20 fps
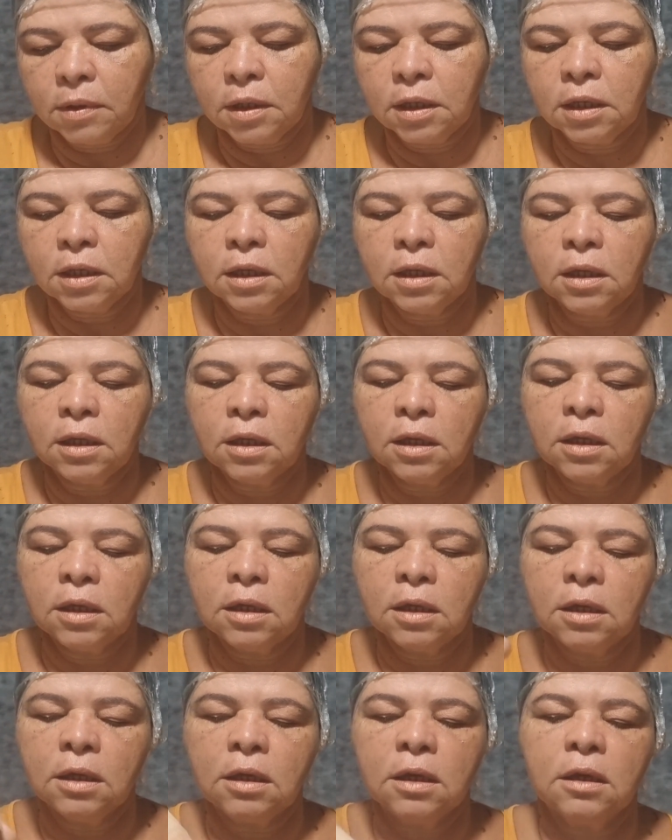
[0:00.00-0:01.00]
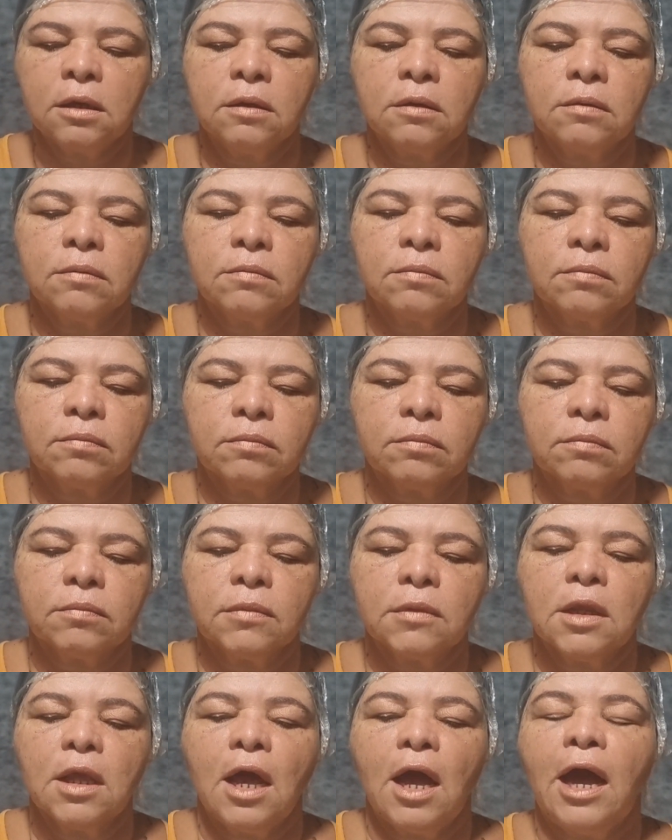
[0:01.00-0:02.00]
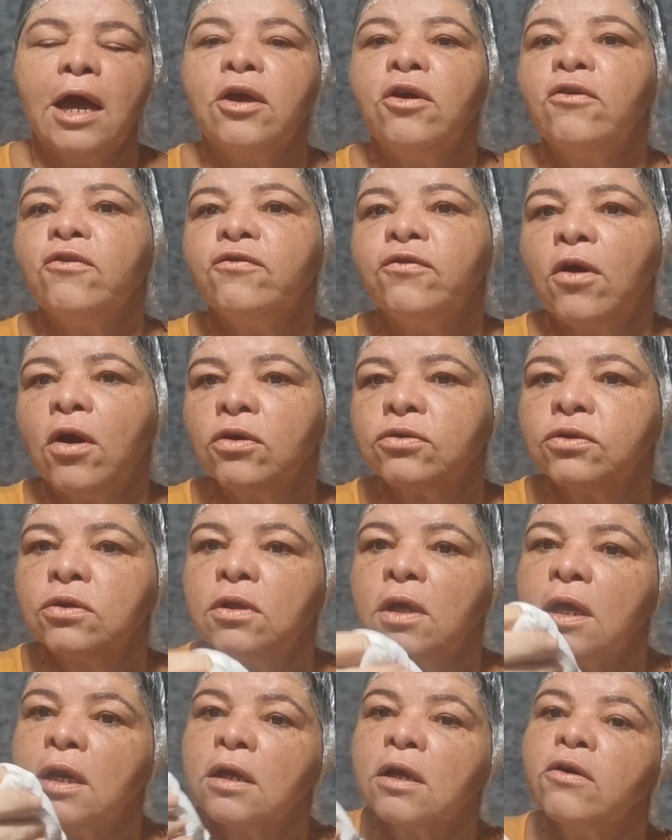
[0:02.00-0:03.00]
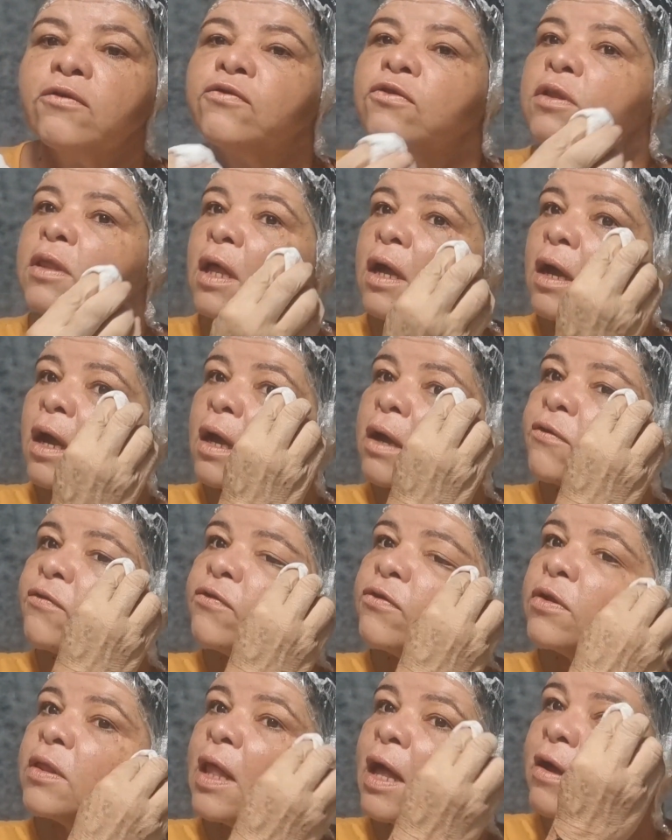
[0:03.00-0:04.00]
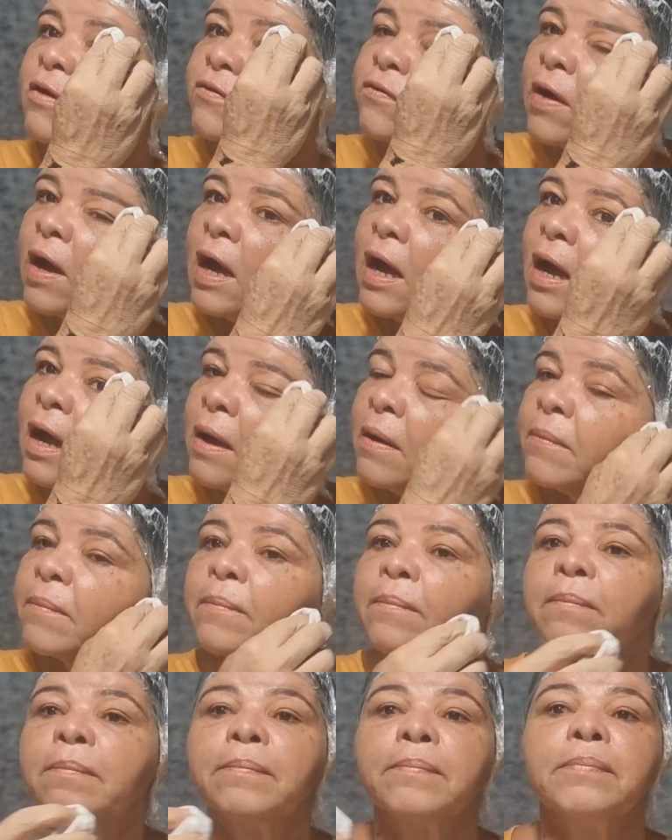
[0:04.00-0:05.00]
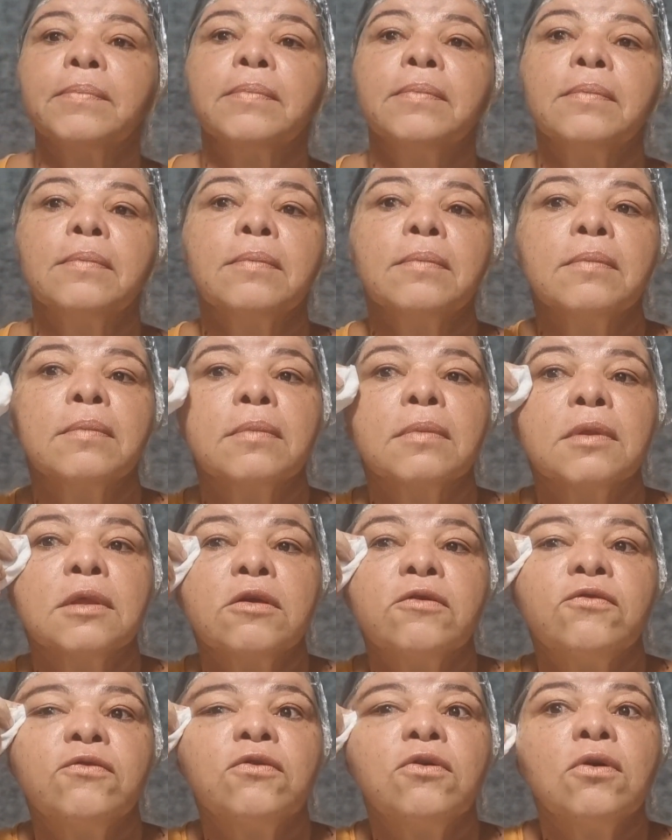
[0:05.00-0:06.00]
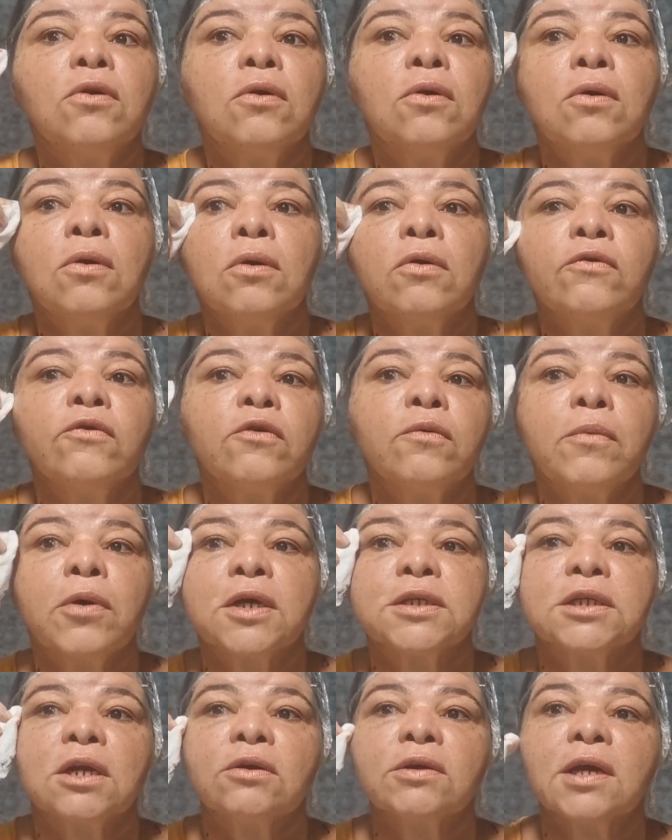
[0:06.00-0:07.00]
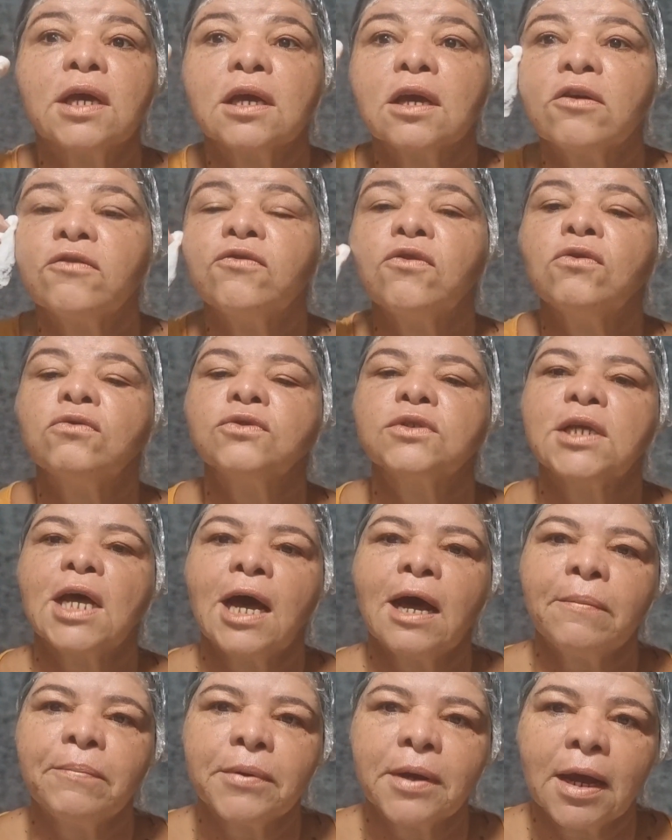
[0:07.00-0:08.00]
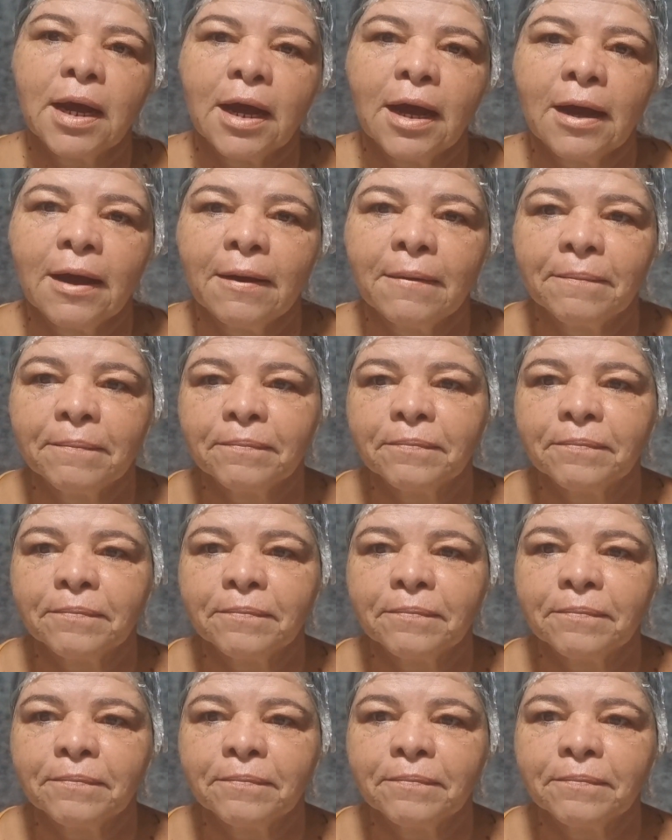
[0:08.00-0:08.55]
E Aí eu volto na hora que eu for, que eu for lavar. E vou, vou mostrar o que, que eu vou usar pra,